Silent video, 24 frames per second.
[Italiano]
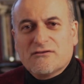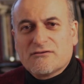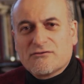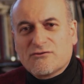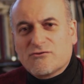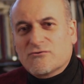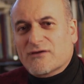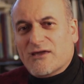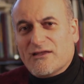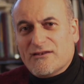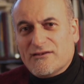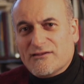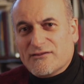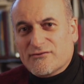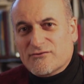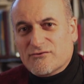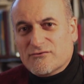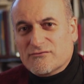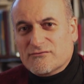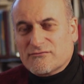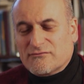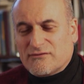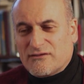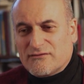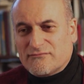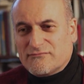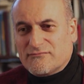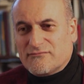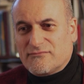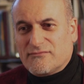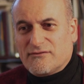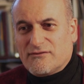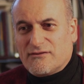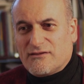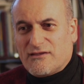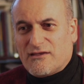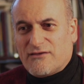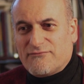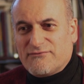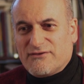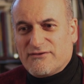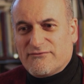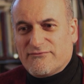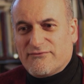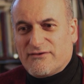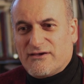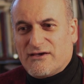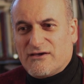Duke Ellington eh,
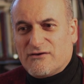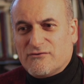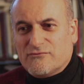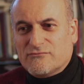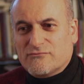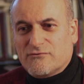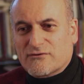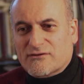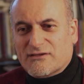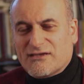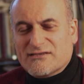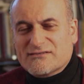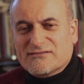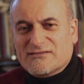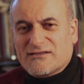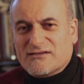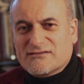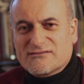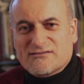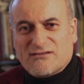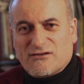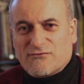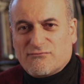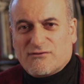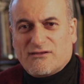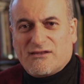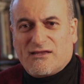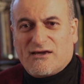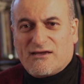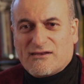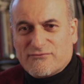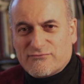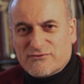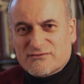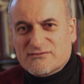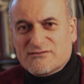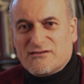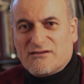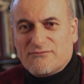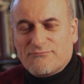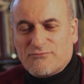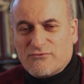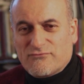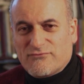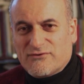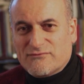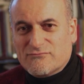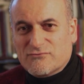aveva un'orchestra straordinaria, forse la
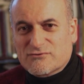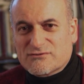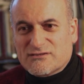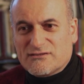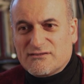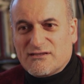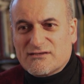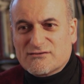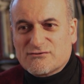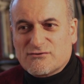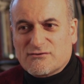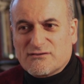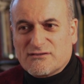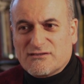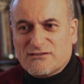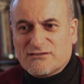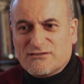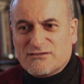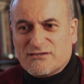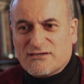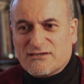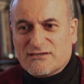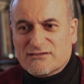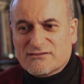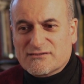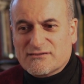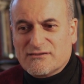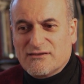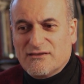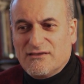più famosa della storia del jazz,